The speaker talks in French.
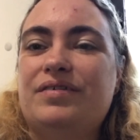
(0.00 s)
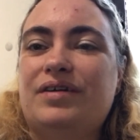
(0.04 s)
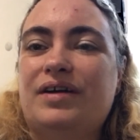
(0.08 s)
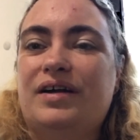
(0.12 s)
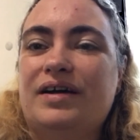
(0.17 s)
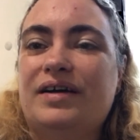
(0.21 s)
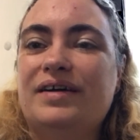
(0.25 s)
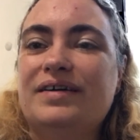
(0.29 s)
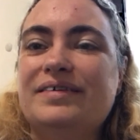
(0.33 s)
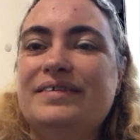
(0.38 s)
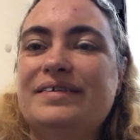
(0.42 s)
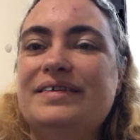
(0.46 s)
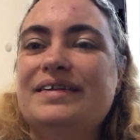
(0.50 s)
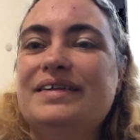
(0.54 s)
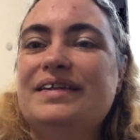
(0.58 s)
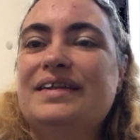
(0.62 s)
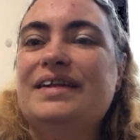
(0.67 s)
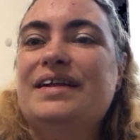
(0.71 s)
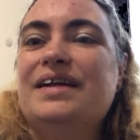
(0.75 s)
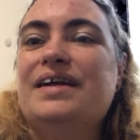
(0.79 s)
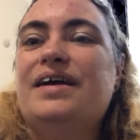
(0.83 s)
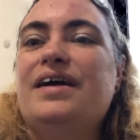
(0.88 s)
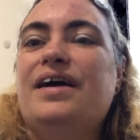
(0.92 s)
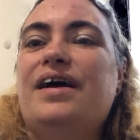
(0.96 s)
Voilà,
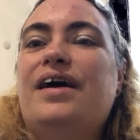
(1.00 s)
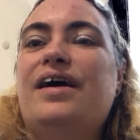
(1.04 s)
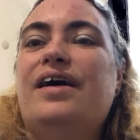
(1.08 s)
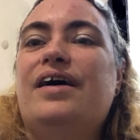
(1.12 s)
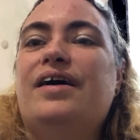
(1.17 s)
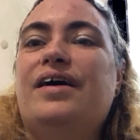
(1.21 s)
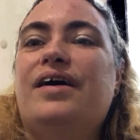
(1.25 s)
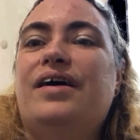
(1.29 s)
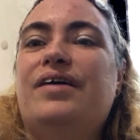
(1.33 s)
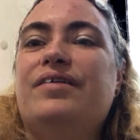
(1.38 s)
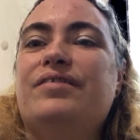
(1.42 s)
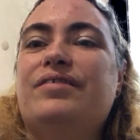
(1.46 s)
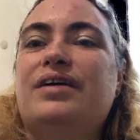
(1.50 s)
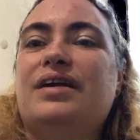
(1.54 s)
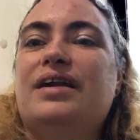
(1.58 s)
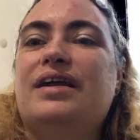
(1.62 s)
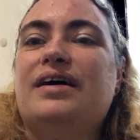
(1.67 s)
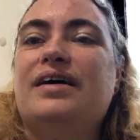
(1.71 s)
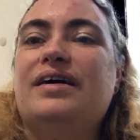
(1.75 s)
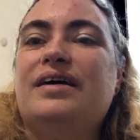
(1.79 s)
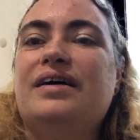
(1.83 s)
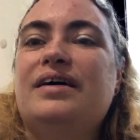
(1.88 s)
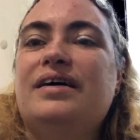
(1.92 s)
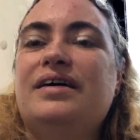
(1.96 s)

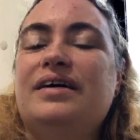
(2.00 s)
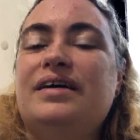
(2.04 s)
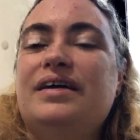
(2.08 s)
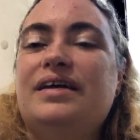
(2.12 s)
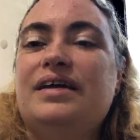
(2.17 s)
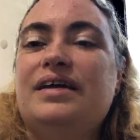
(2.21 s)
voilà.